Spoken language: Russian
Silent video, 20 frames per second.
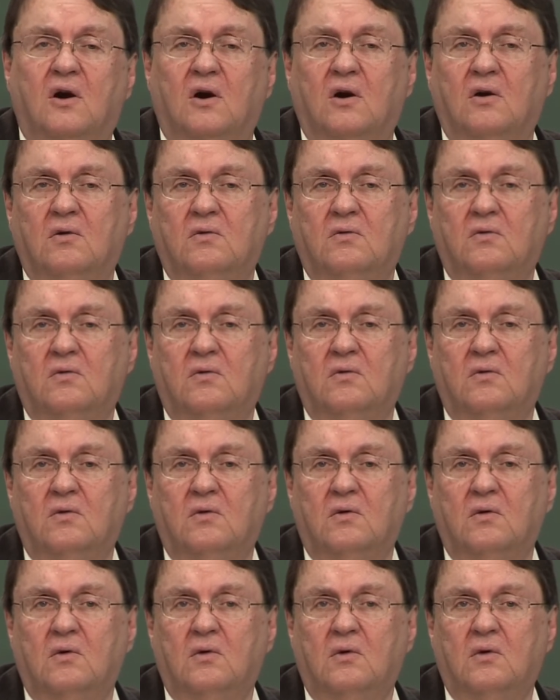люди в
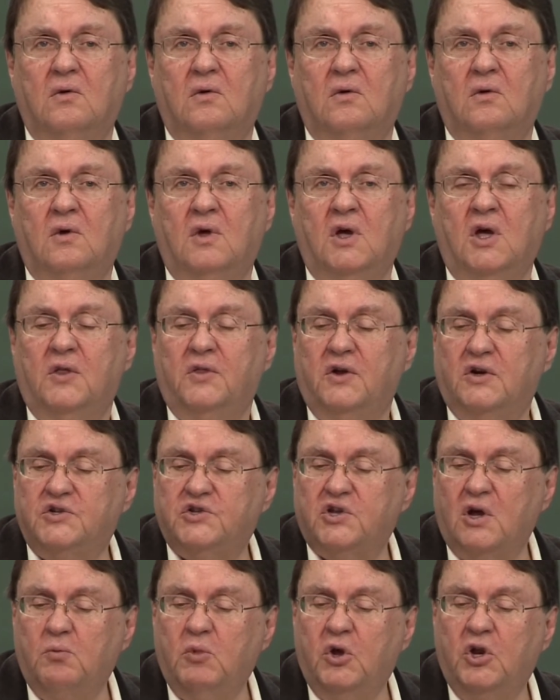антиохийской церкви.
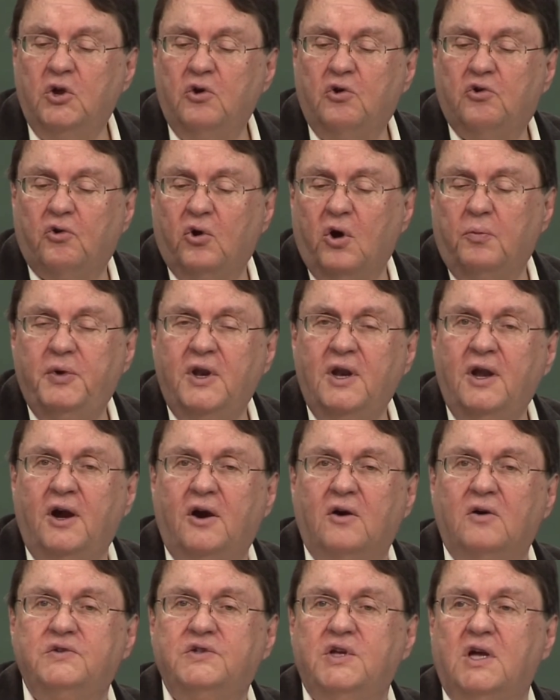
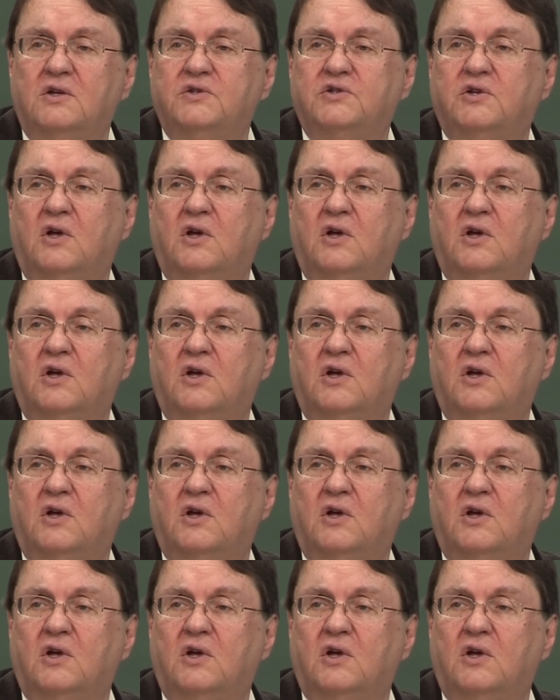Чернокожий,